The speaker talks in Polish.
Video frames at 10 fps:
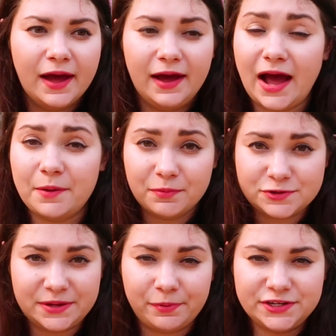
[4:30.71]
e, albo
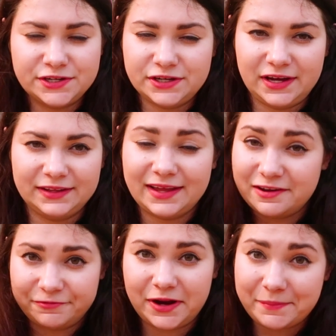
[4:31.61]
można płacić
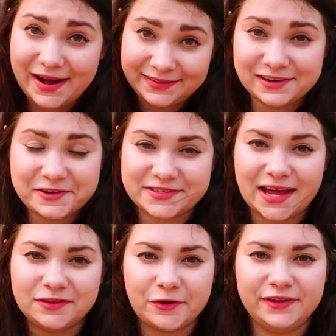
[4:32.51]
telefonem, ale tylko z
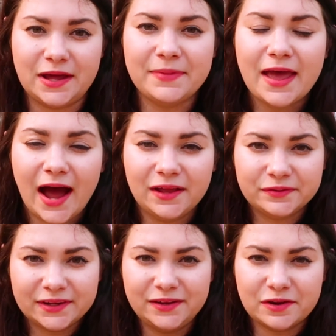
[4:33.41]
Androidem, a
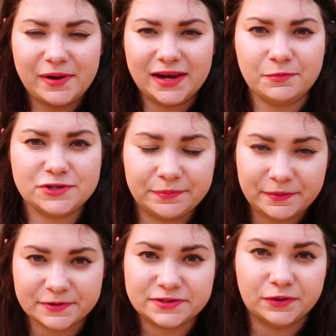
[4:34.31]
tutaj normalnie można
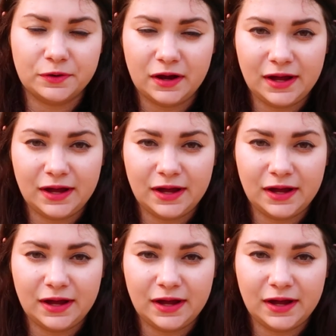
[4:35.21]
po prostu